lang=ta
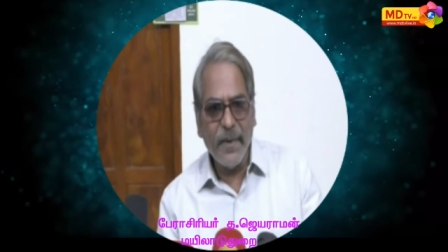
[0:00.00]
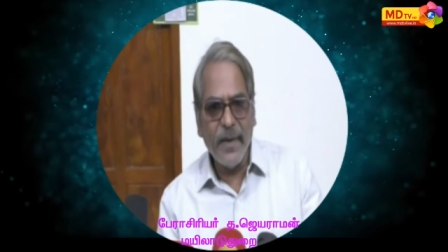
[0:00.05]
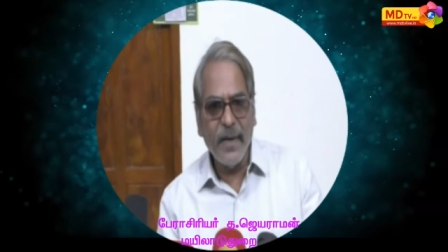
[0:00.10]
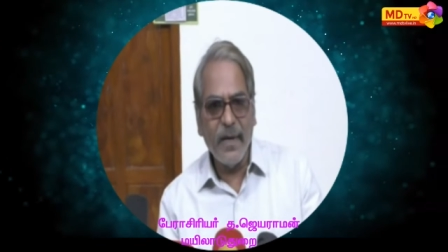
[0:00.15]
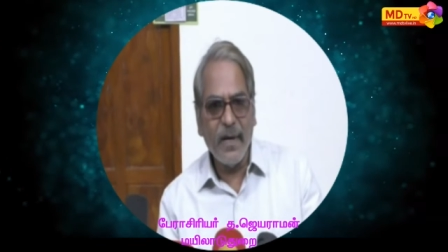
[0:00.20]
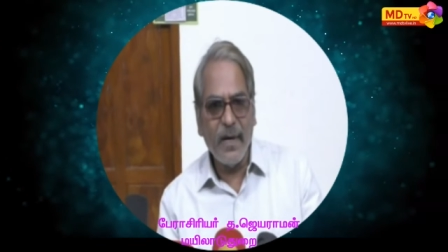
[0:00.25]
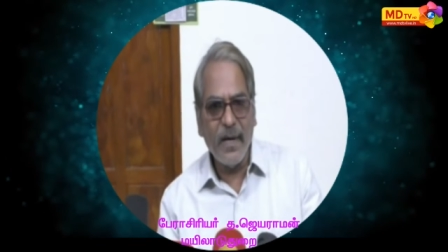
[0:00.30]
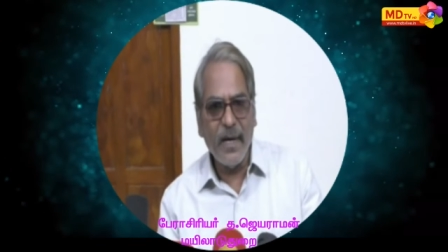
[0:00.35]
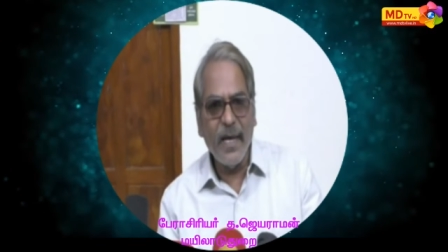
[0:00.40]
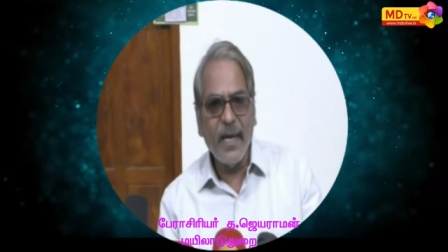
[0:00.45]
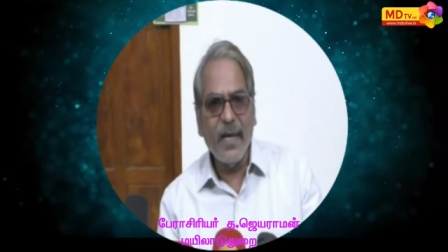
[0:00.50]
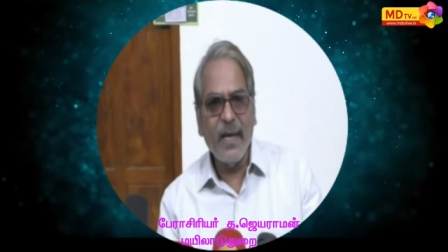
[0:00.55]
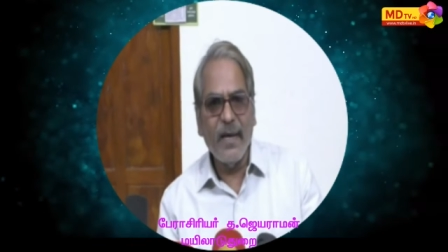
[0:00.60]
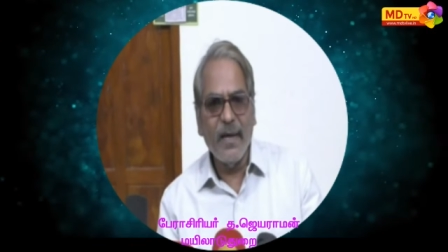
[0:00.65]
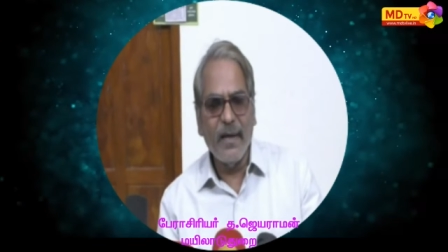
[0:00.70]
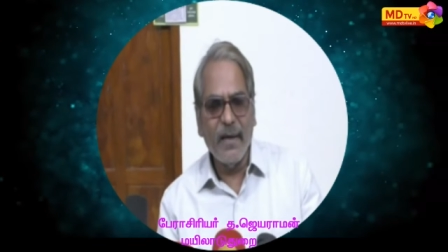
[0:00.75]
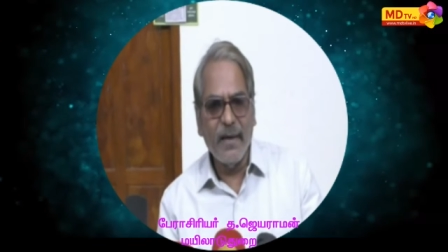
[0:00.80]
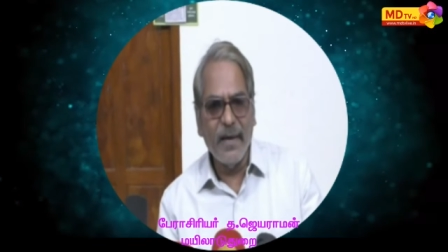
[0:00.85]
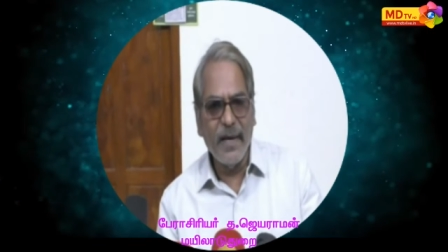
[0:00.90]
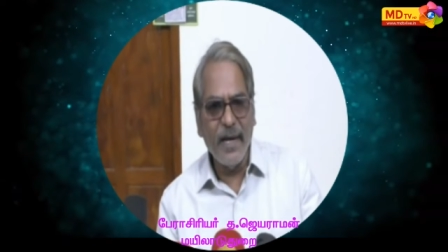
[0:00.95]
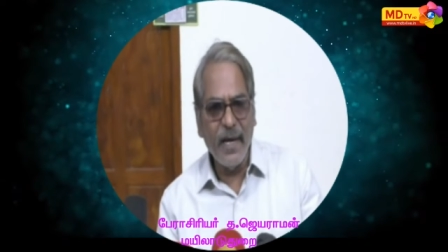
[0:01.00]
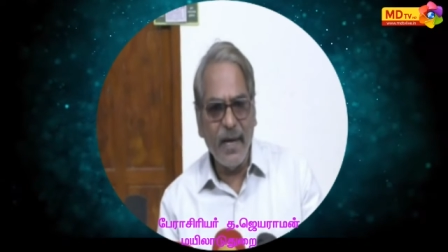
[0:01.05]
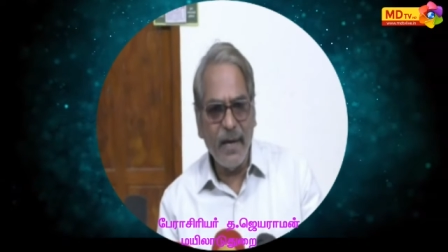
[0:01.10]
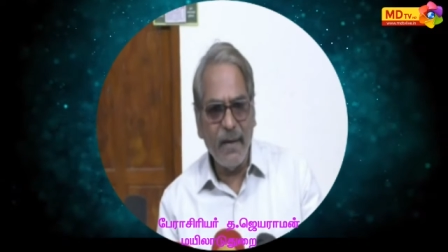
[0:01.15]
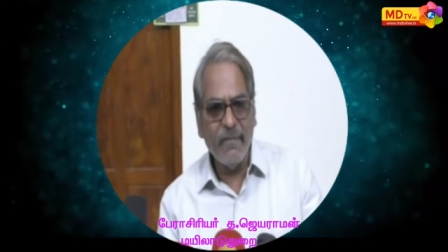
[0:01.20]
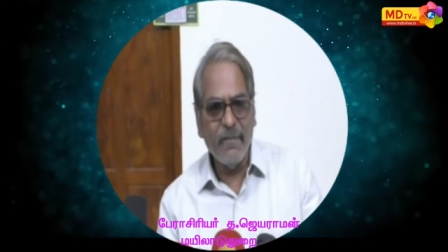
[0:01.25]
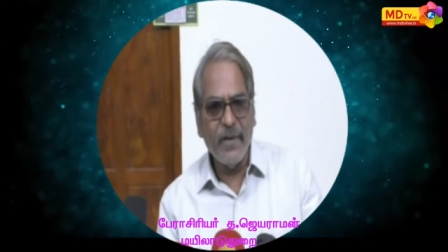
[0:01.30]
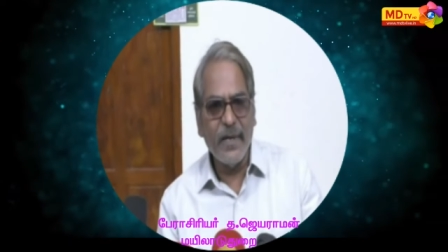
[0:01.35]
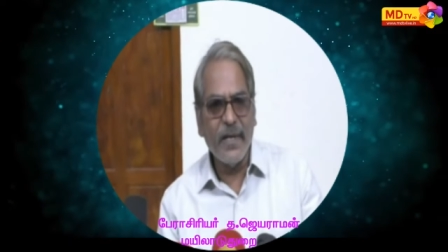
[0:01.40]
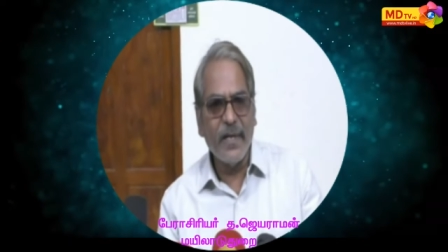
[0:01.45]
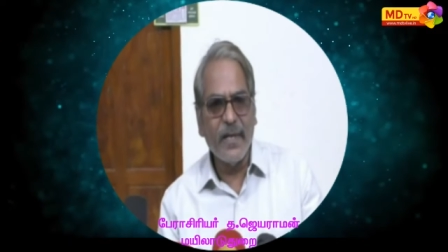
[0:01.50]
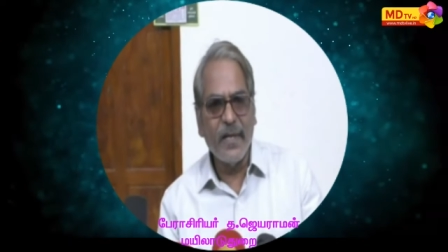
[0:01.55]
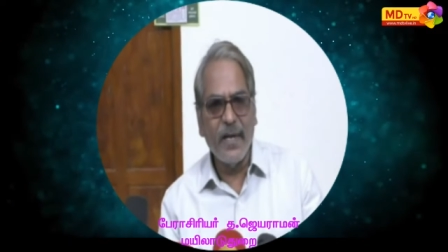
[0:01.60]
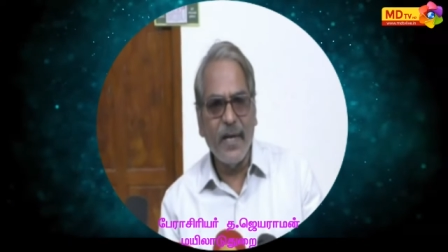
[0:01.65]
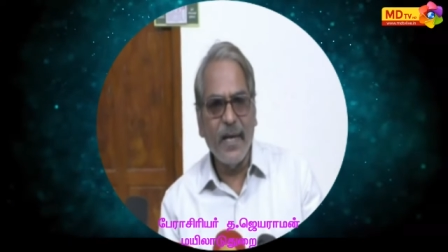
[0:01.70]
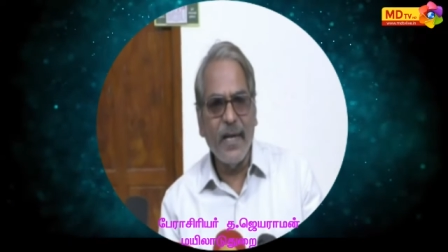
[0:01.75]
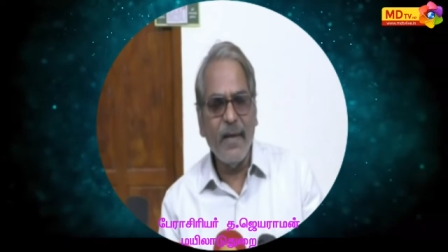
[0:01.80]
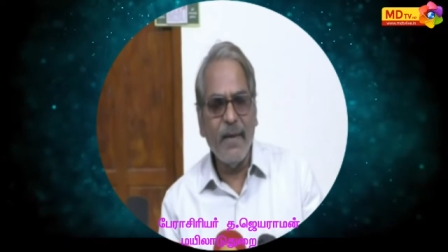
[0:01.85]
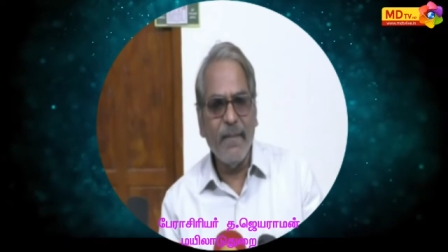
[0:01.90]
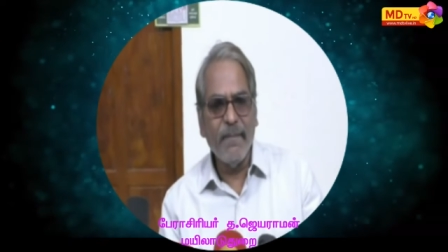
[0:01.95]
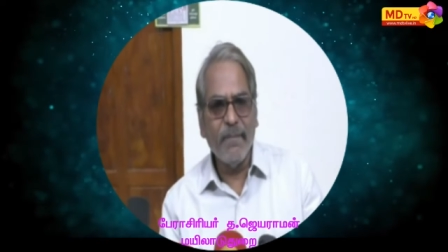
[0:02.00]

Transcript: பேரில் ஏலம் விட்டதில்